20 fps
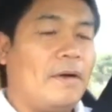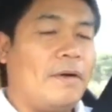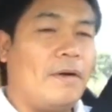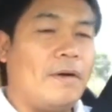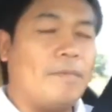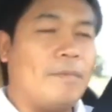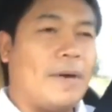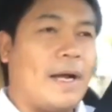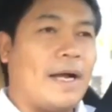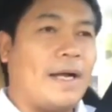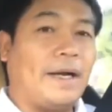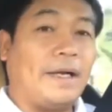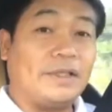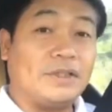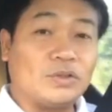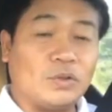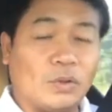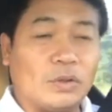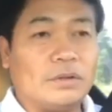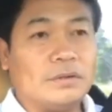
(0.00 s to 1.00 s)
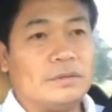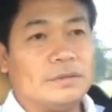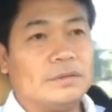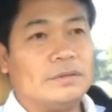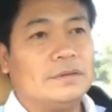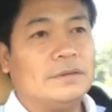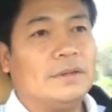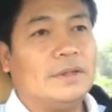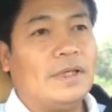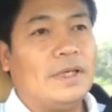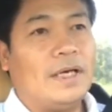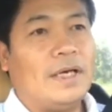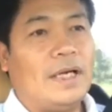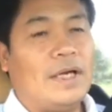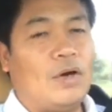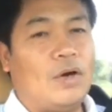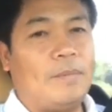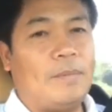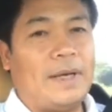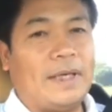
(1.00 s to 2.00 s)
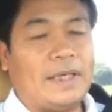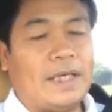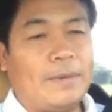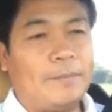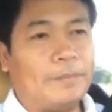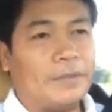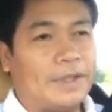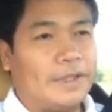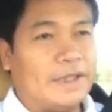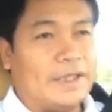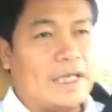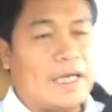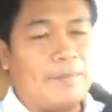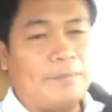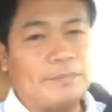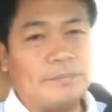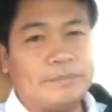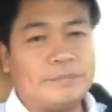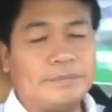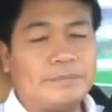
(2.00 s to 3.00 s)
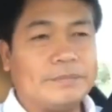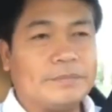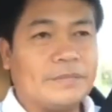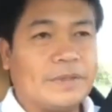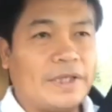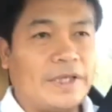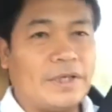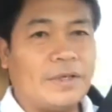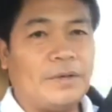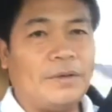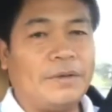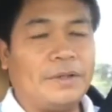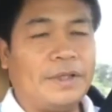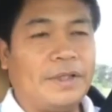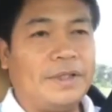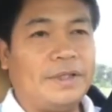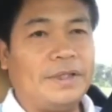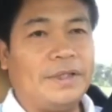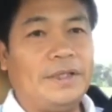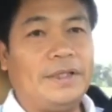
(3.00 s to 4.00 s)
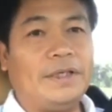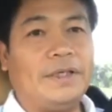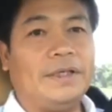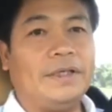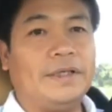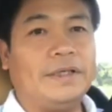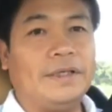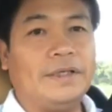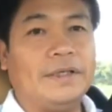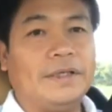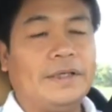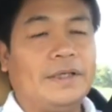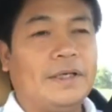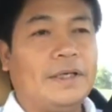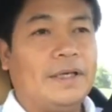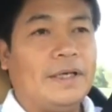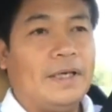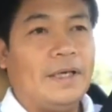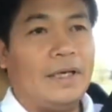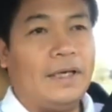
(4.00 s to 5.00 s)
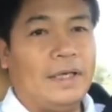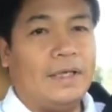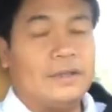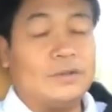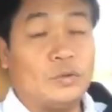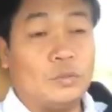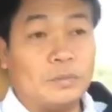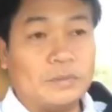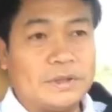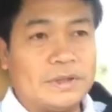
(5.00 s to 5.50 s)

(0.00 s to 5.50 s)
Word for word: ออกมาไลฟ์สดและออกมาทำกิจกรรมในกรณีที่สุ่ม